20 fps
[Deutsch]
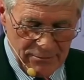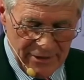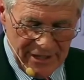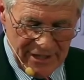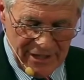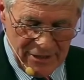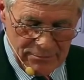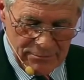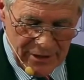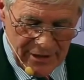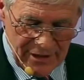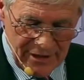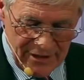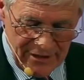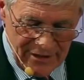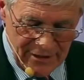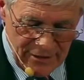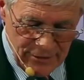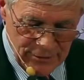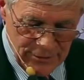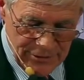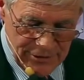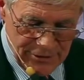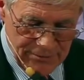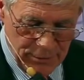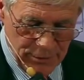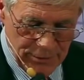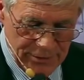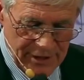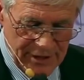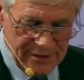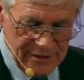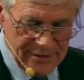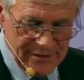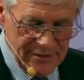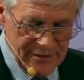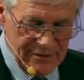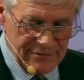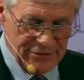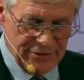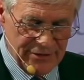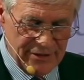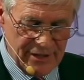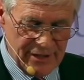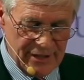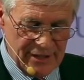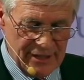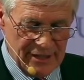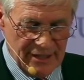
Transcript: in Medienberichten und Protesten von